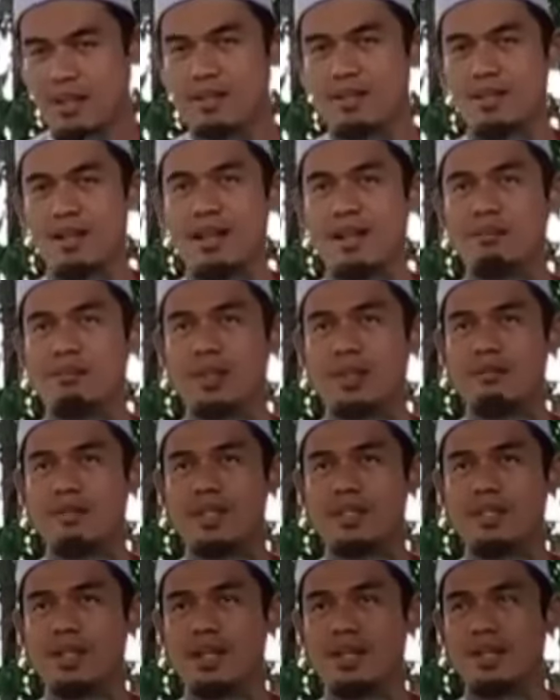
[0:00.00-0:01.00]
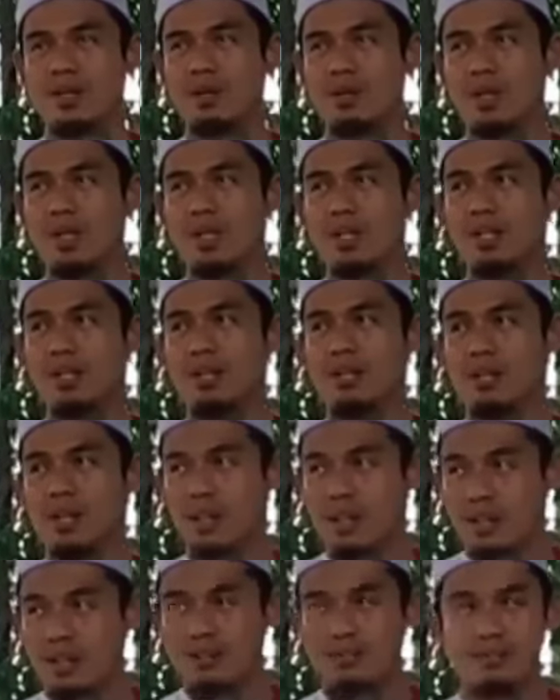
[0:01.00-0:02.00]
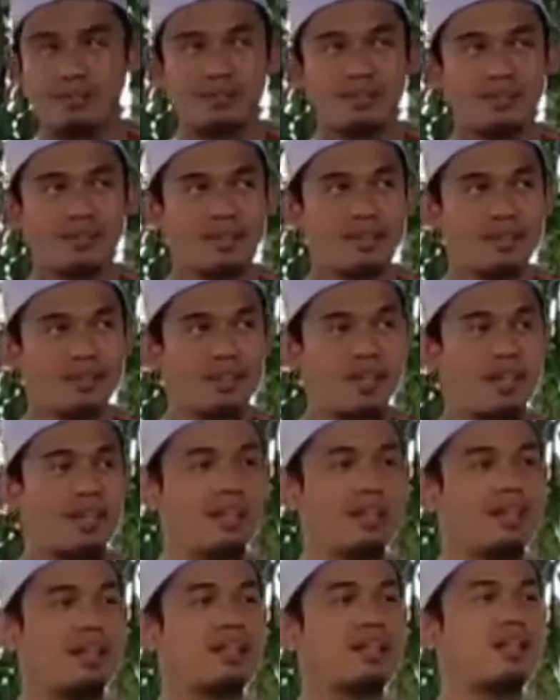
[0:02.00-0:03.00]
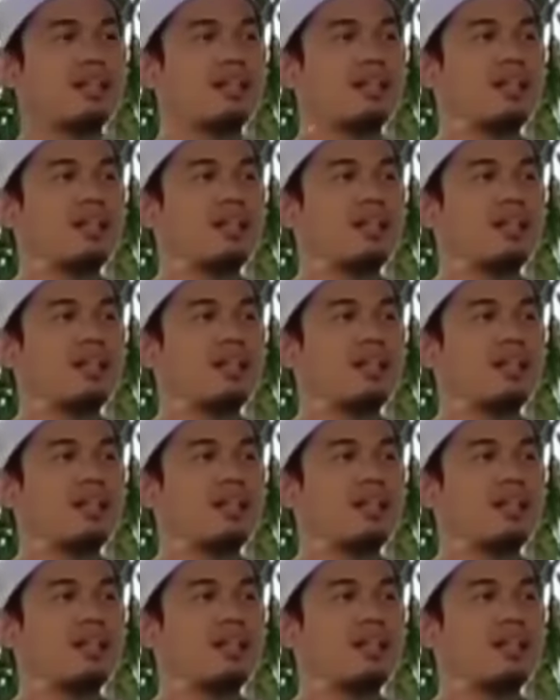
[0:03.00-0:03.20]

selama masih ada wali Allah dan